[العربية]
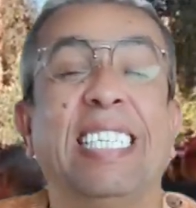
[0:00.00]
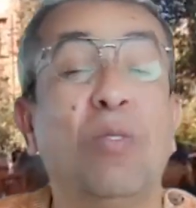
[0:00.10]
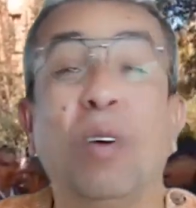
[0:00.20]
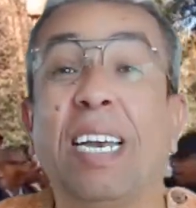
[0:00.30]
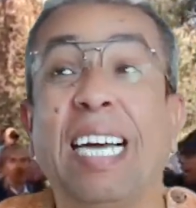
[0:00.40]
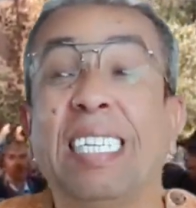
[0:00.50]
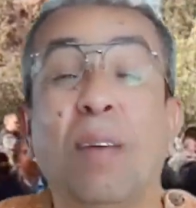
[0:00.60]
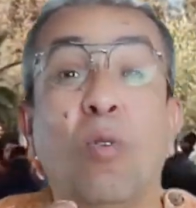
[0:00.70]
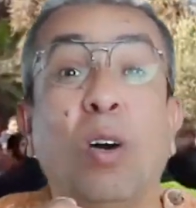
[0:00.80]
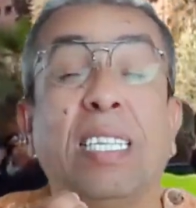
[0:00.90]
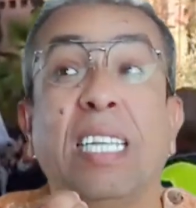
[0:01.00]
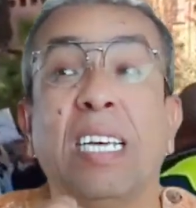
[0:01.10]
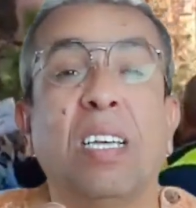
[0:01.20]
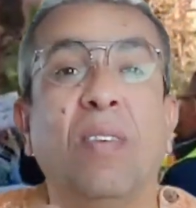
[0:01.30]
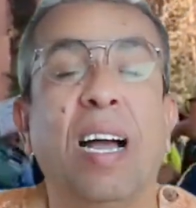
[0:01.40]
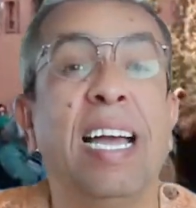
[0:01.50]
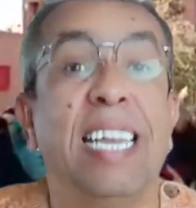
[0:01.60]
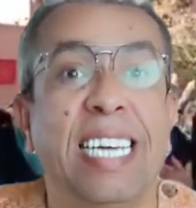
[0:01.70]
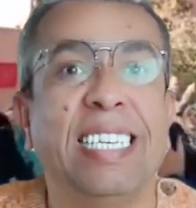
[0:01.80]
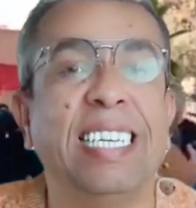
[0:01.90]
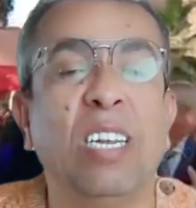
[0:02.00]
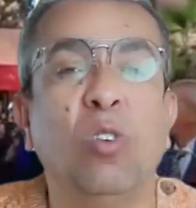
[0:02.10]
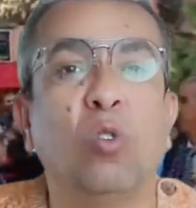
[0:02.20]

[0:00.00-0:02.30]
تصور لحظه مقدسه بحال علاش لان